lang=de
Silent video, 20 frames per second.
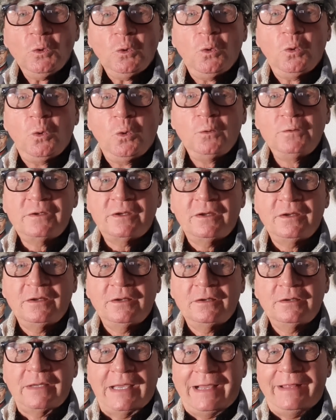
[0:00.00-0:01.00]
und
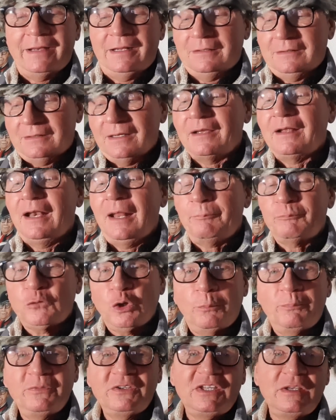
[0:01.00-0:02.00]
äh, ja, der
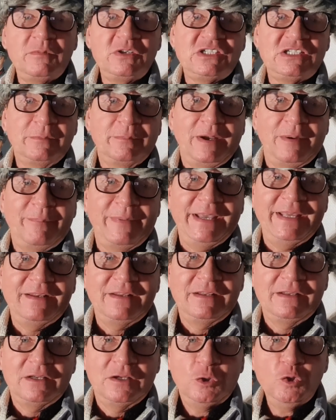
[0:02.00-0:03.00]
Laptop, mit dem ich immer
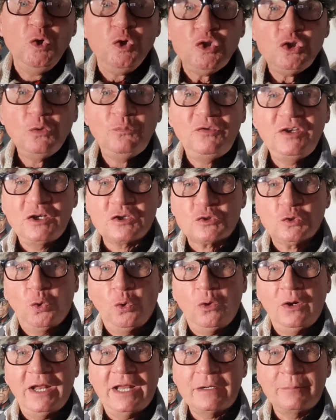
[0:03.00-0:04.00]
meine YouTube-Videos
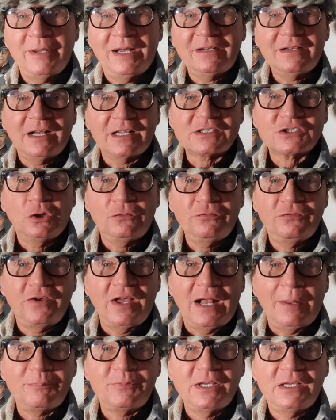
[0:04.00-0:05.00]
hochlade, macht gerade
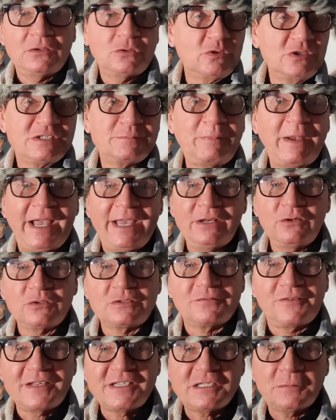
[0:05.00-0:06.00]
Software-Update und ist bei
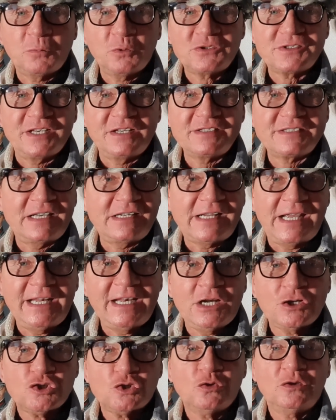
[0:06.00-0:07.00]
21% seit
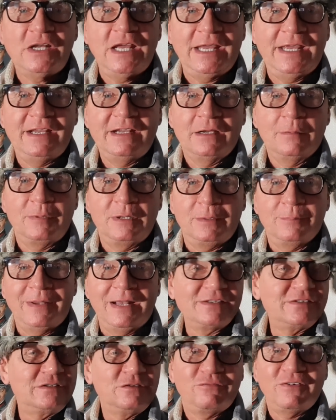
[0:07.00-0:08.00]
einer Stunde hängen geblieben.
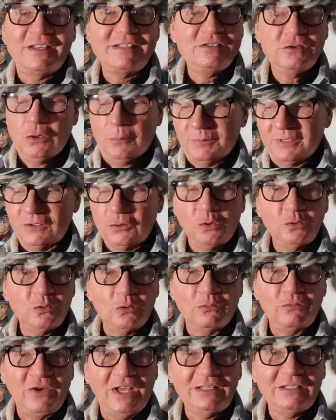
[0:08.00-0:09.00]
Also ich weiß nicht, ob das
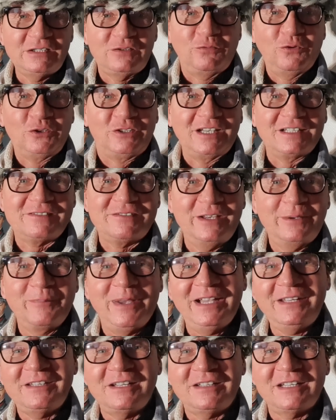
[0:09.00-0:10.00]
heute noch fertig wird, deswegen
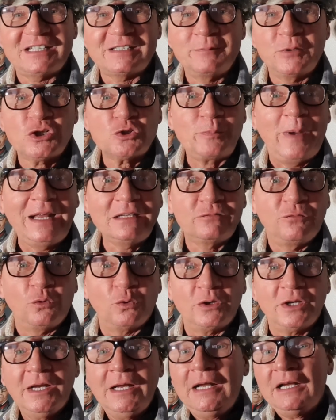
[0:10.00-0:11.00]
macht er das jetzt mit
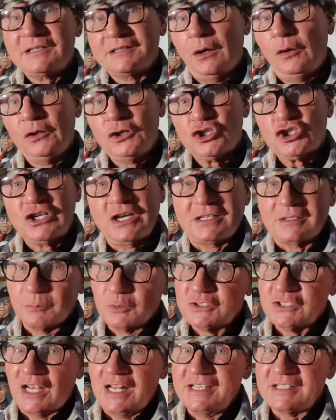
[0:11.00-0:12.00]
Smartphone. Ist auch nicht schlecht.
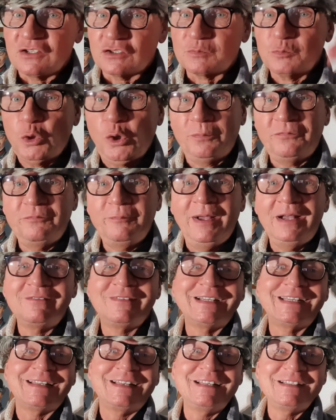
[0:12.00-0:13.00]
Muss ich alles aus dem Kopf
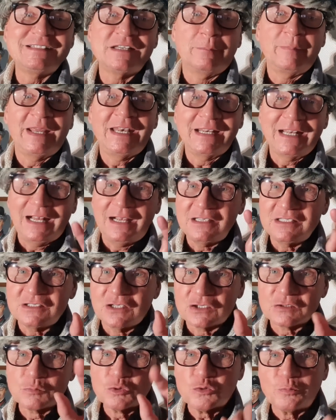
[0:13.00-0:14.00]
machen, weil ich lese ja meine
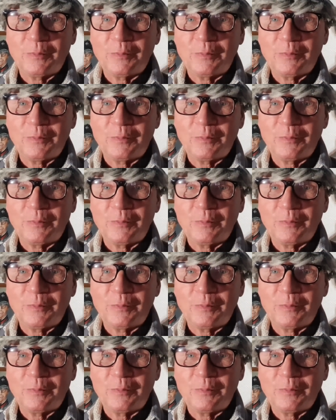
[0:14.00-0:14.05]
Nachrichten aus dem